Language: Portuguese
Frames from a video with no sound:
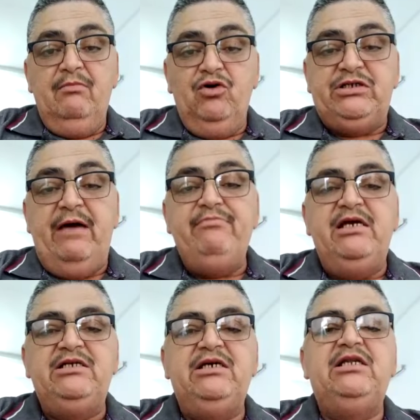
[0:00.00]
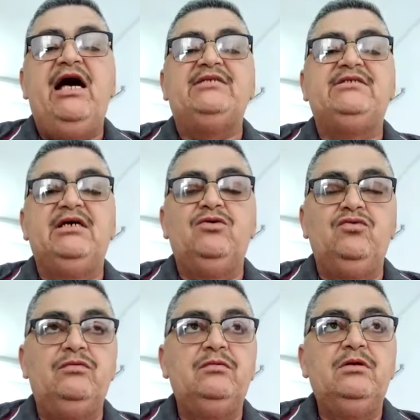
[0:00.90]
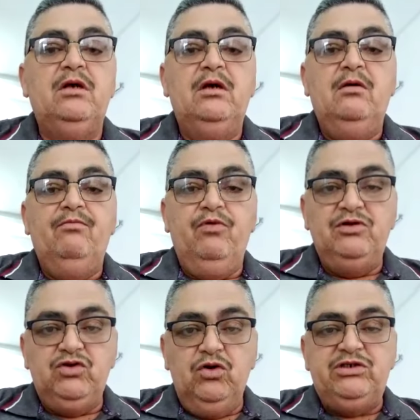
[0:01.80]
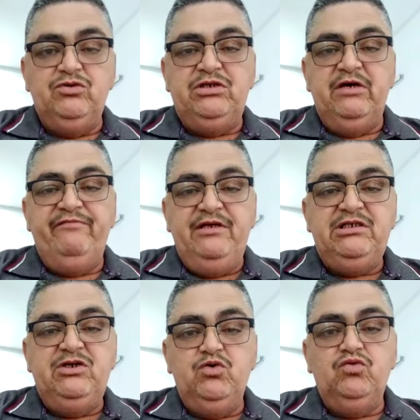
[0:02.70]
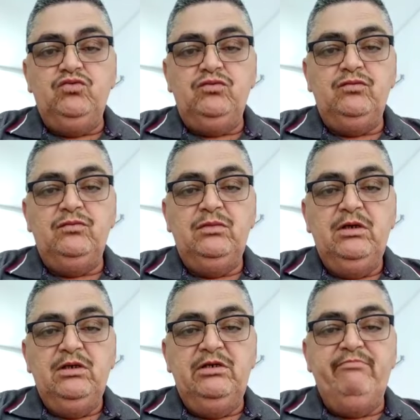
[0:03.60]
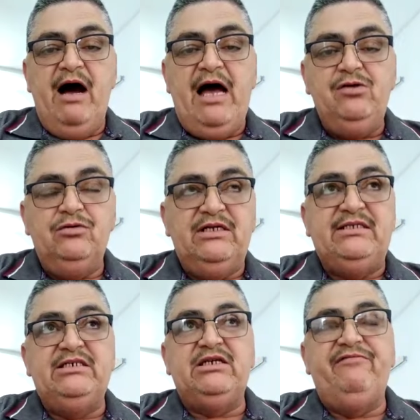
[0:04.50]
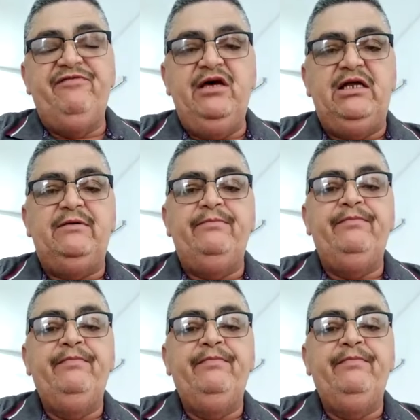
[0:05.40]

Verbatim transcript: mostrar a minha indignação, pois hoje, no dia 21 de maio, na sexta-feira,